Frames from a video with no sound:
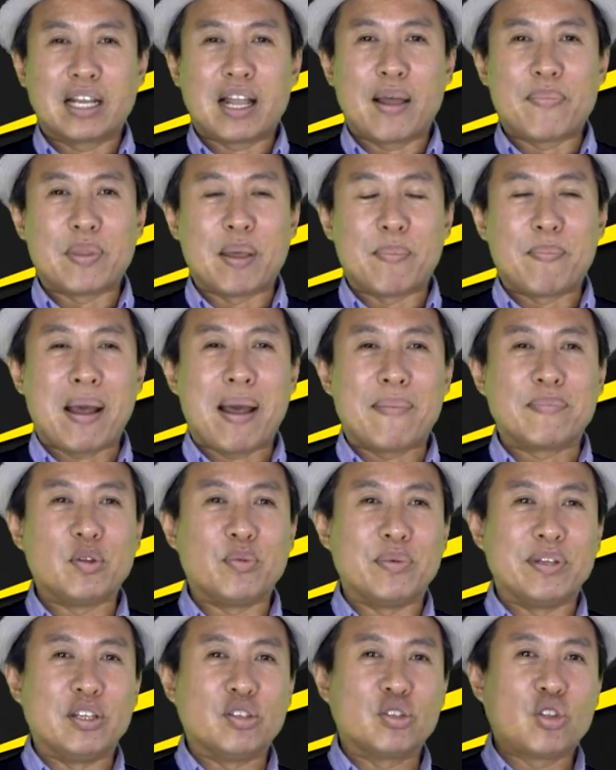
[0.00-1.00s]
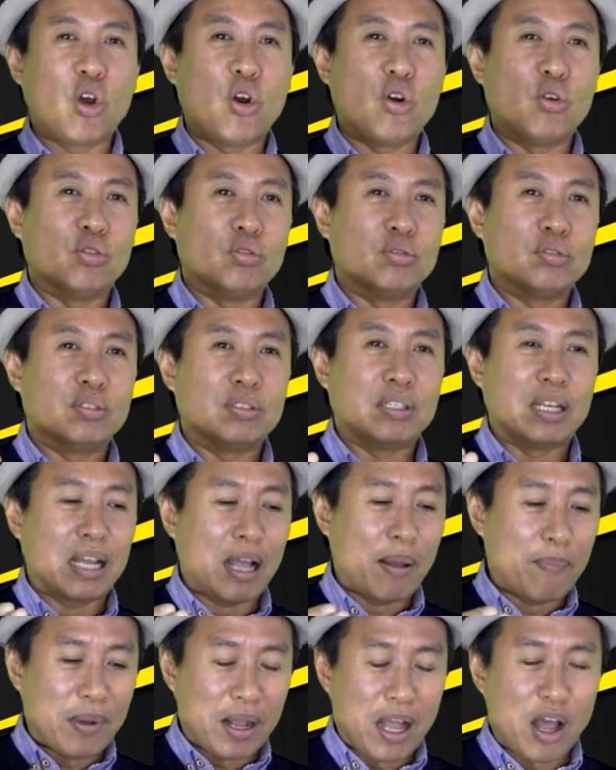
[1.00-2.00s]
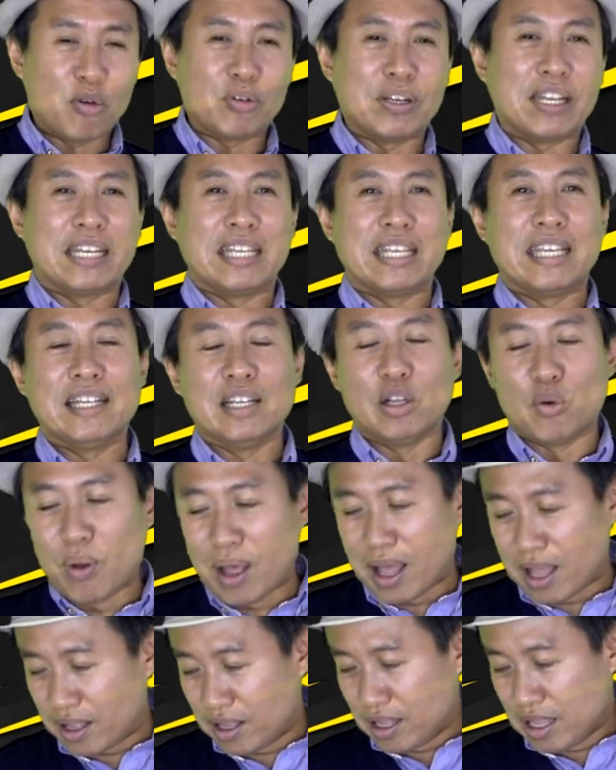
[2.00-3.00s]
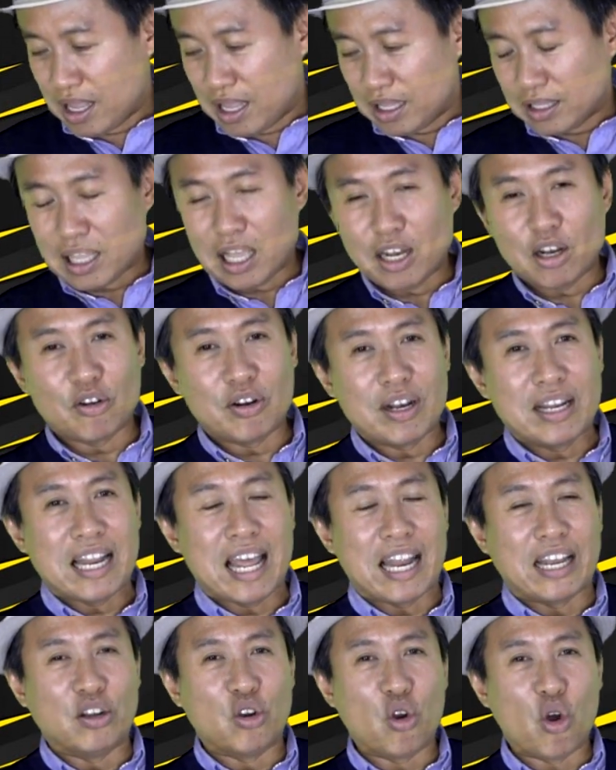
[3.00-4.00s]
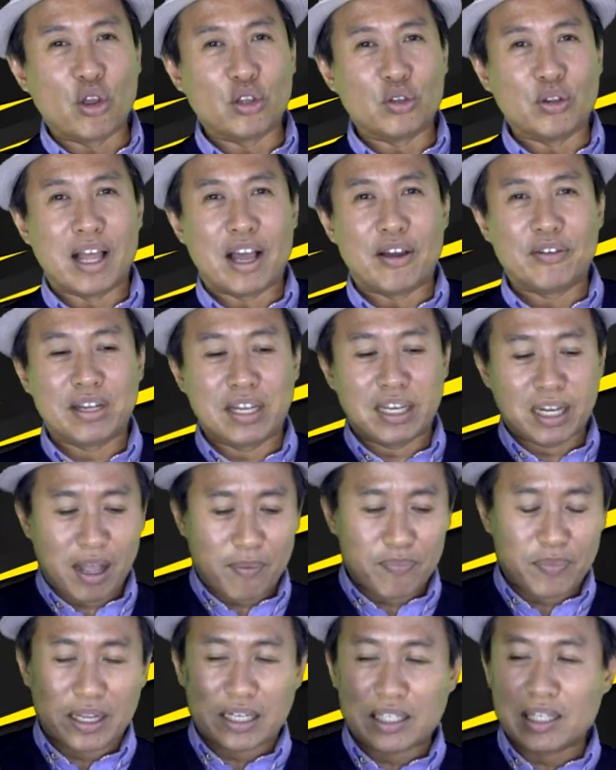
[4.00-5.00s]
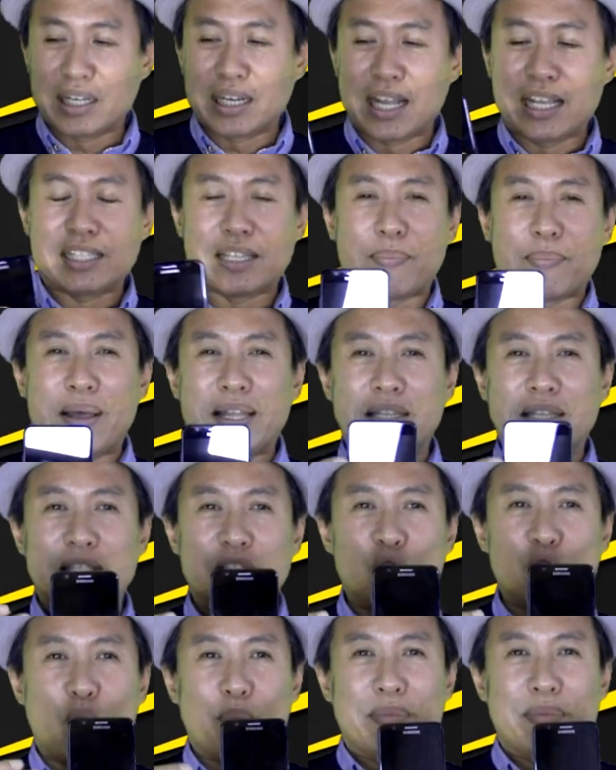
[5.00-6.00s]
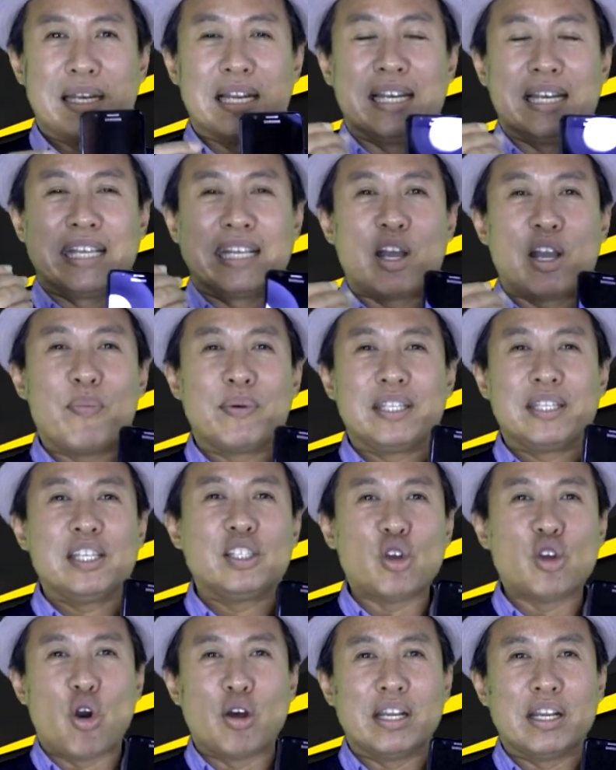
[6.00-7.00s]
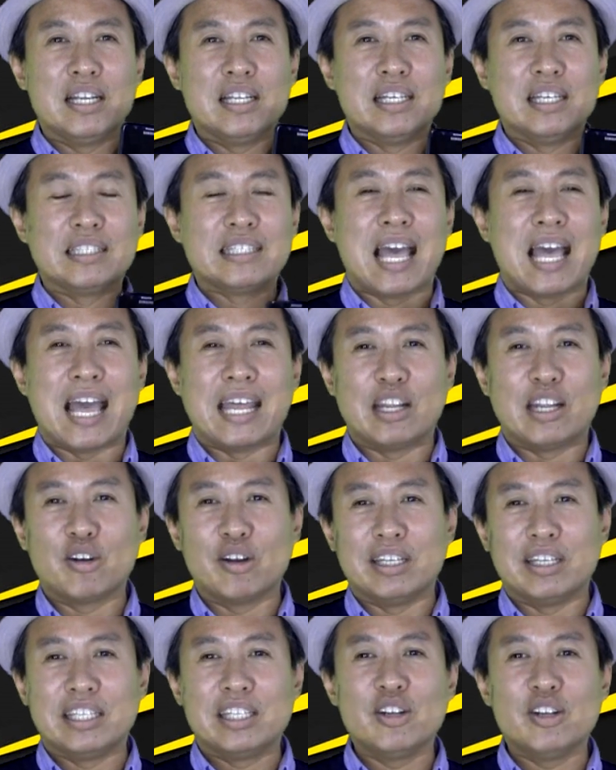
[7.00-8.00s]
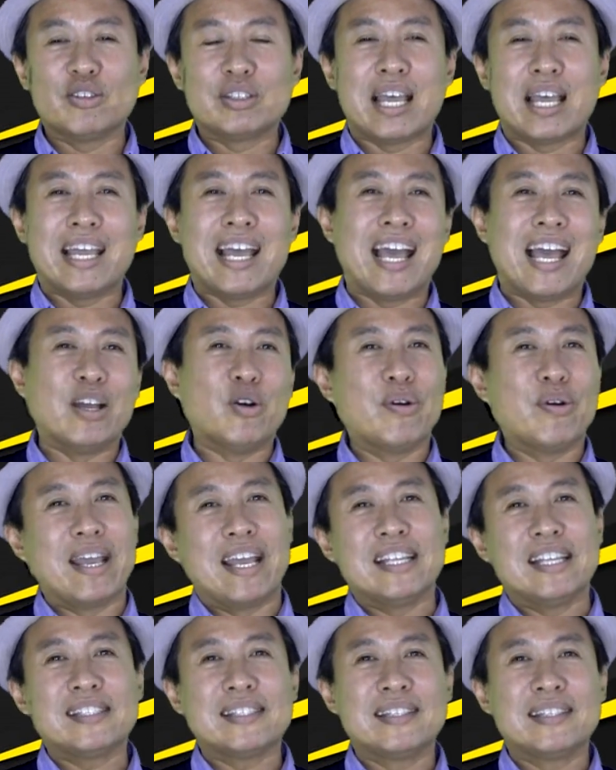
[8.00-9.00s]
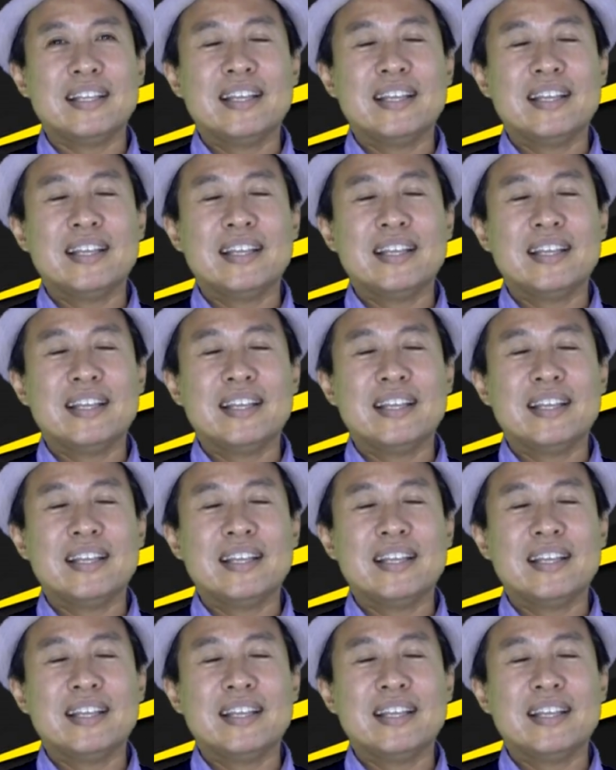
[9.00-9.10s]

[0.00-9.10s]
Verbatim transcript: นะครับนำภาพทีวีดิจิตอลนะครับมาเข้าในนี้หรือว่าถ้าเราเล่น Android อยู่แล้วเนี่ยนะครับในเครื่องนี้สามารถส่ง m i เลอร์ลิงเข้าไปที่จอได้เลย แต่ในกรณีที่เราใช้ iOS